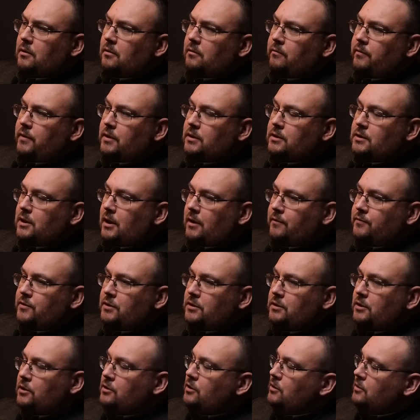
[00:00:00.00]
Więc, a
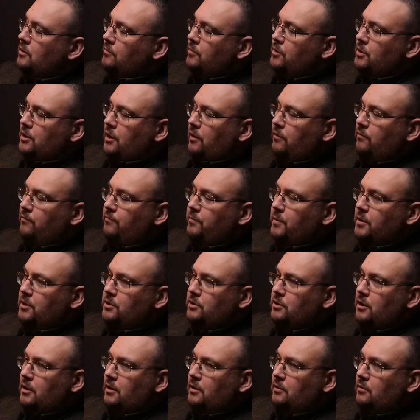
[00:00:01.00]
wszyscy ci, co mieszkają w
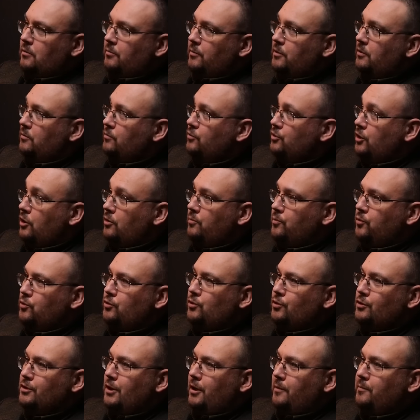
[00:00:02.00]
mieście, no będą musieli pójść
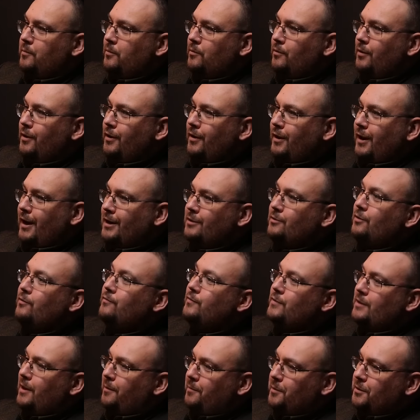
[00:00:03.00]
do sklepu. A
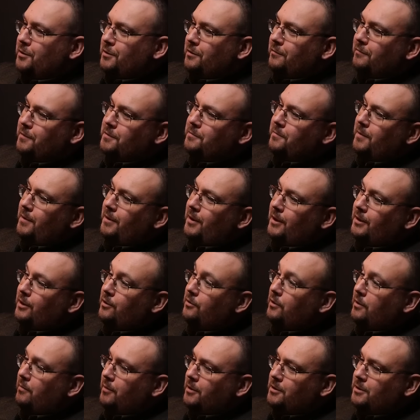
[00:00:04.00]
skąd w sklepie się to weźmie, jak
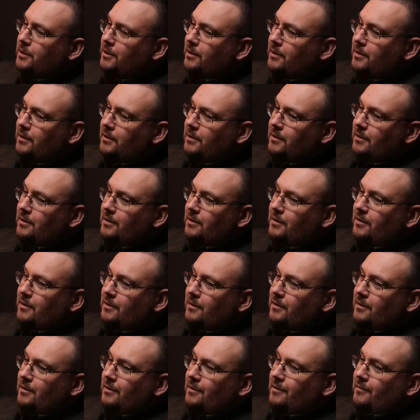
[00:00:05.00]
tego nie będzie?
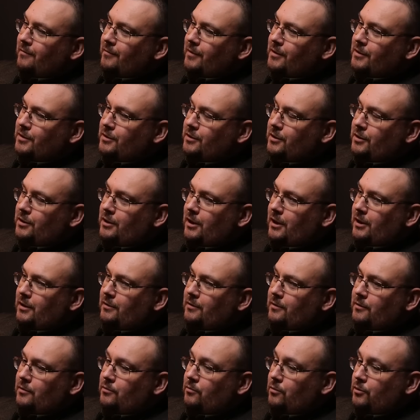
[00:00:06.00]
Więc
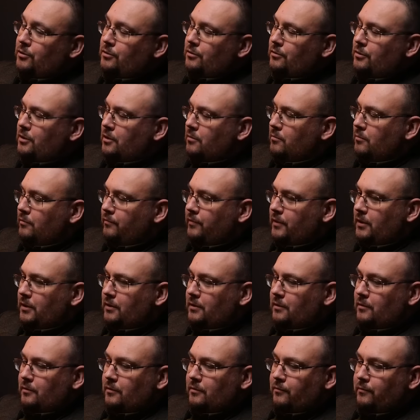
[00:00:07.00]
dzisiaj głośno się
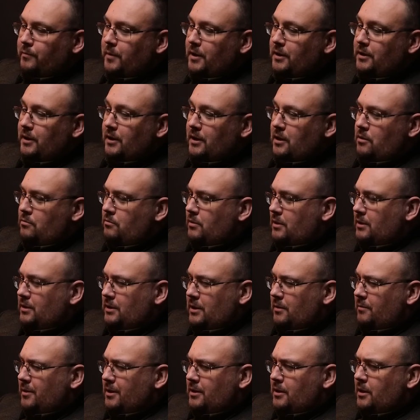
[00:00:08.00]
mówi y, w mediach akurat
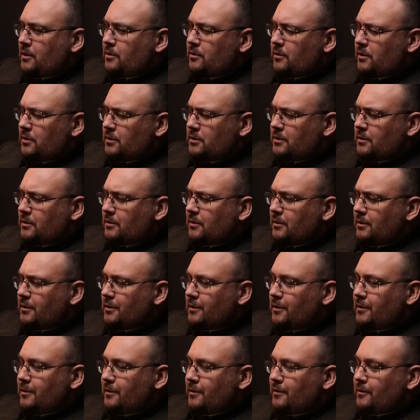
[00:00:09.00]
temat na gorąco,
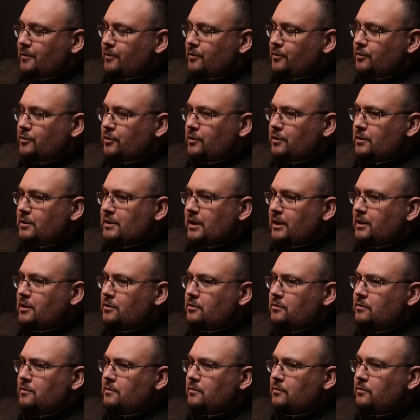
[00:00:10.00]
że jest
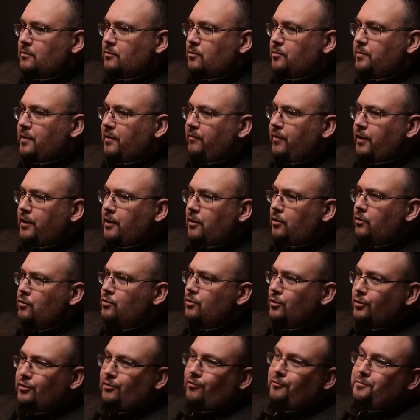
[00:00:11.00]
zakaz uprawiania
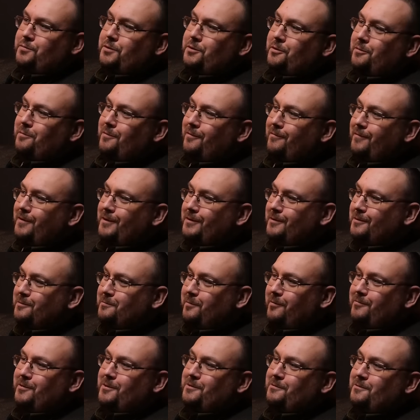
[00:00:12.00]
ogródków przydomowych. No
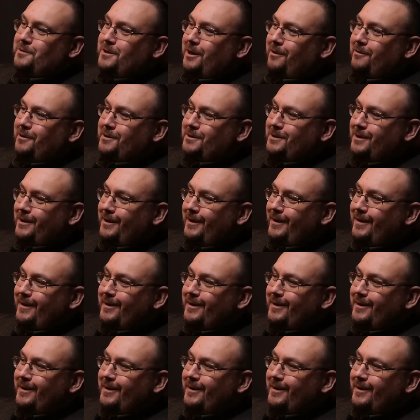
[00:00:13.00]
pewnie słyszałeś, nie?